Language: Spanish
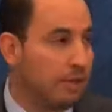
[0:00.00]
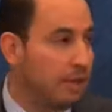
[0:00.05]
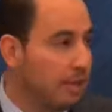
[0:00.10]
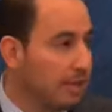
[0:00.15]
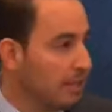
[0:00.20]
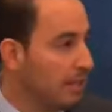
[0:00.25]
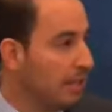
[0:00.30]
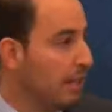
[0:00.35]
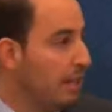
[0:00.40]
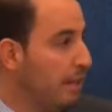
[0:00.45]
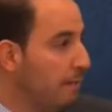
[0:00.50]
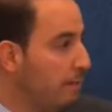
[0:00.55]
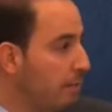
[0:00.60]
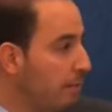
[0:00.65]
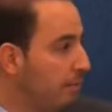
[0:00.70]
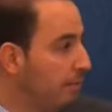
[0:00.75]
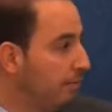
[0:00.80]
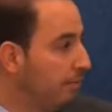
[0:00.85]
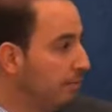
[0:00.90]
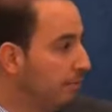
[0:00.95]
en este
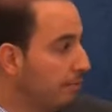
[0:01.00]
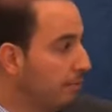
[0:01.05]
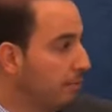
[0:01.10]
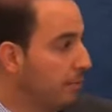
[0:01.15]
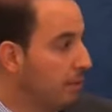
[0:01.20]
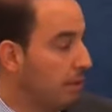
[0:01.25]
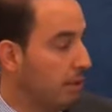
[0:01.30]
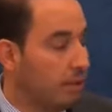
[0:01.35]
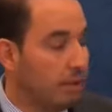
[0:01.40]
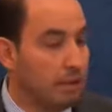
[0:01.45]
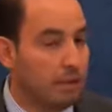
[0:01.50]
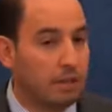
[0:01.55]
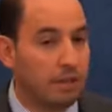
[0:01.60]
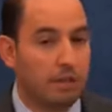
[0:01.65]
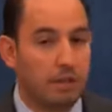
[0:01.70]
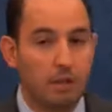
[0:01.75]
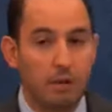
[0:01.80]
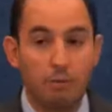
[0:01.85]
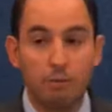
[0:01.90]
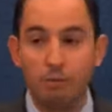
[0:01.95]
equipo
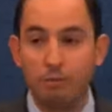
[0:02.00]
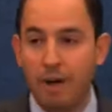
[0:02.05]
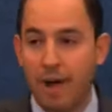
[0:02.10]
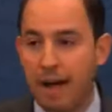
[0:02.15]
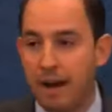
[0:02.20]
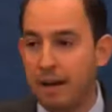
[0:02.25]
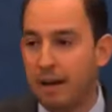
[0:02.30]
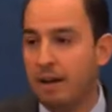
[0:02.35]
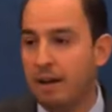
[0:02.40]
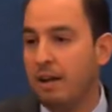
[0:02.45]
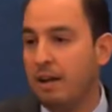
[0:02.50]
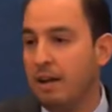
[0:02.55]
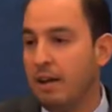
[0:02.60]
triunfar